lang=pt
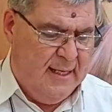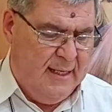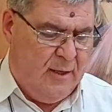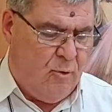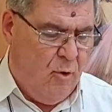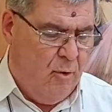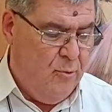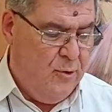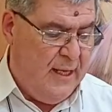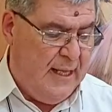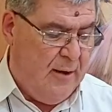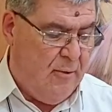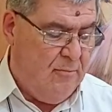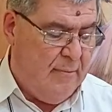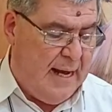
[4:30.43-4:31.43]
e como ele
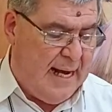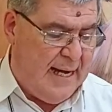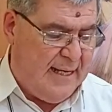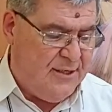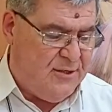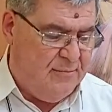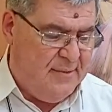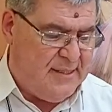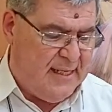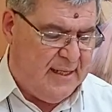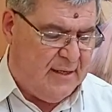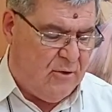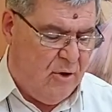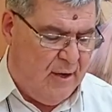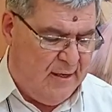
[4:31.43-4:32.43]
é um mar de
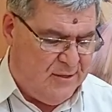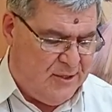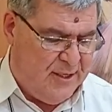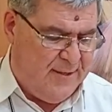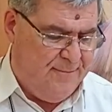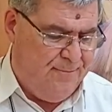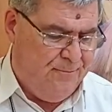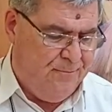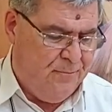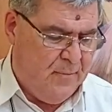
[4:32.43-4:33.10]
misericórdia.